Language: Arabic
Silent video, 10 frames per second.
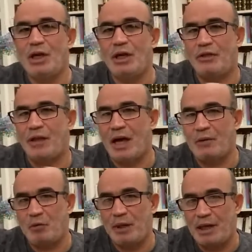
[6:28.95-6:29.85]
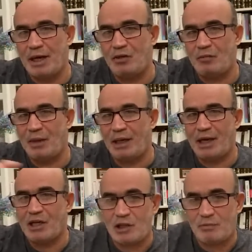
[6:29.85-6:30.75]
يتضاربوا بيناتهم ما
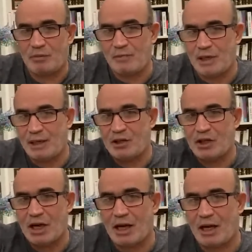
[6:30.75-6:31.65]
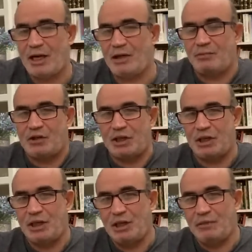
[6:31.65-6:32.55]
كاش تبدا الشكاره هي اللي
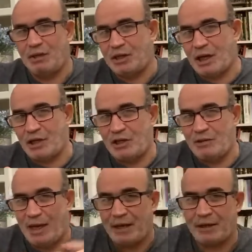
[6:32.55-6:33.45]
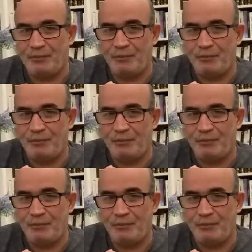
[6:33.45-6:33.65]
تمشي باش تخرج المير